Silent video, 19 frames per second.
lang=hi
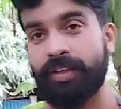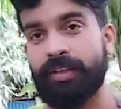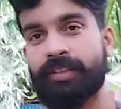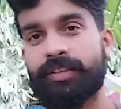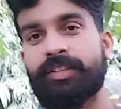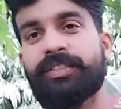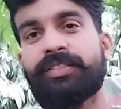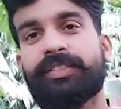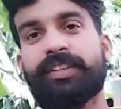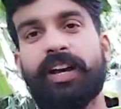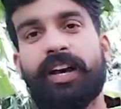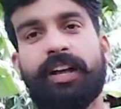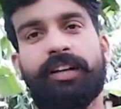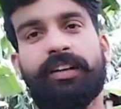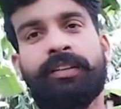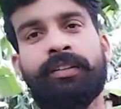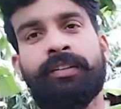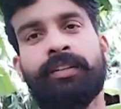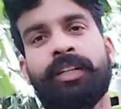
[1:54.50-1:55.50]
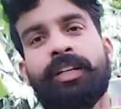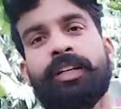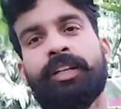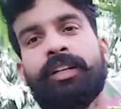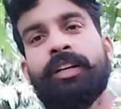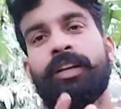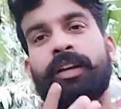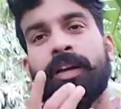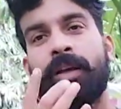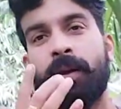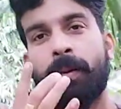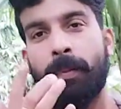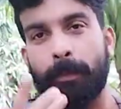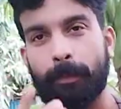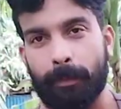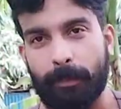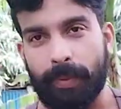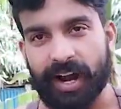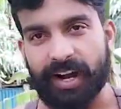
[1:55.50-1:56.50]
इसका
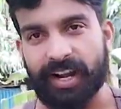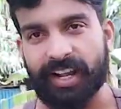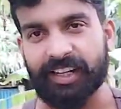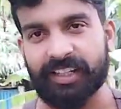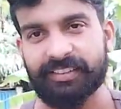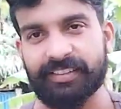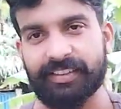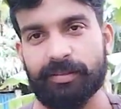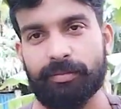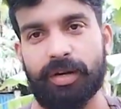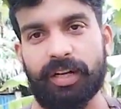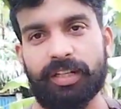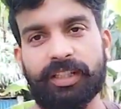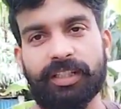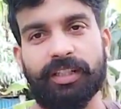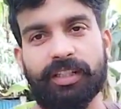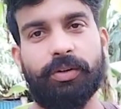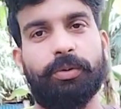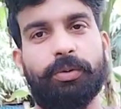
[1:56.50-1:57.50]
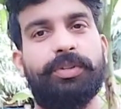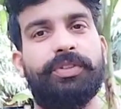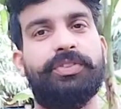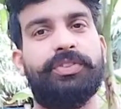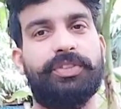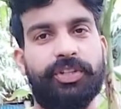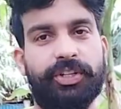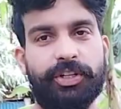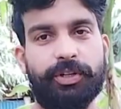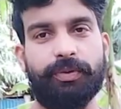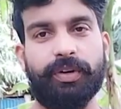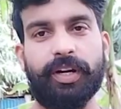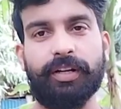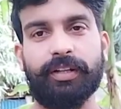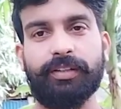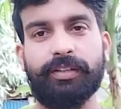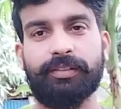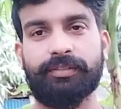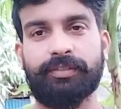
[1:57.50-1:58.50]
बारह का सेट मारिएगा वो भी तीन बार
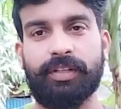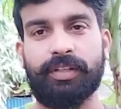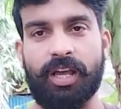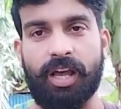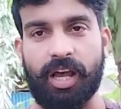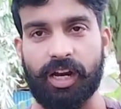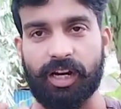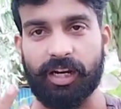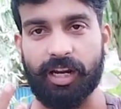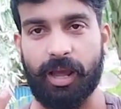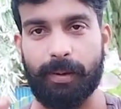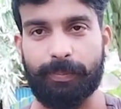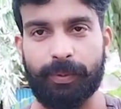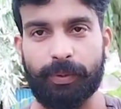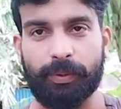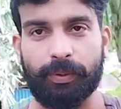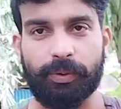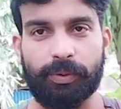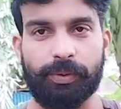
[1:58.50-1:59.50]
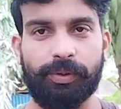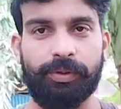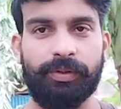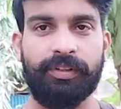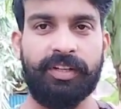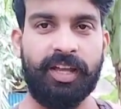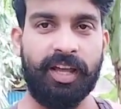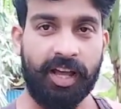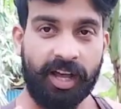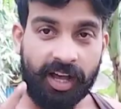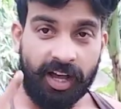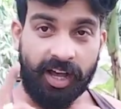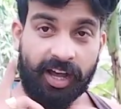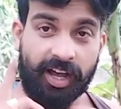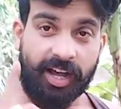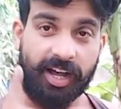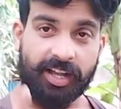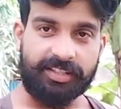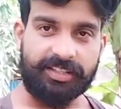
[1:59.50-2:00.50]
अगर आप लोगों को
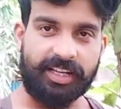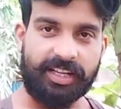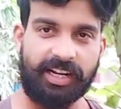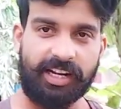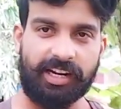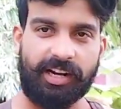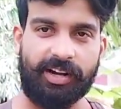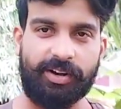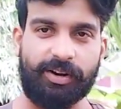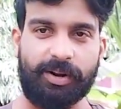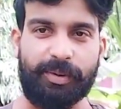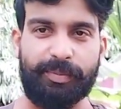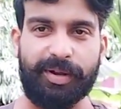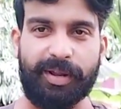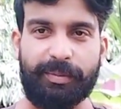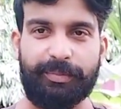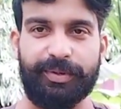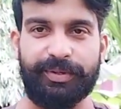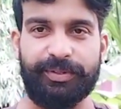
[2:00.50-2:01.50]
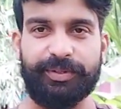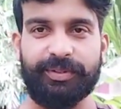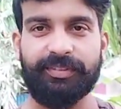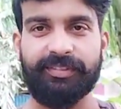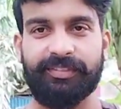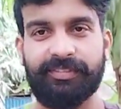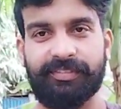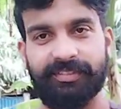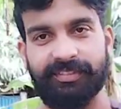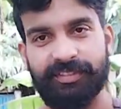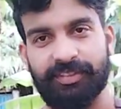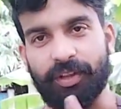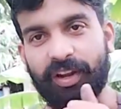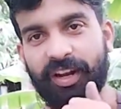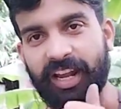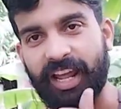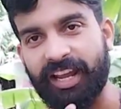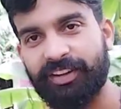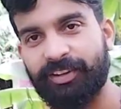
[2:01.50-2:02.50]
अच्छा लगा होगा मेरा वीडियो तो
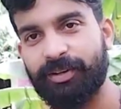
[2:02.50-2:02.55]
लाइक और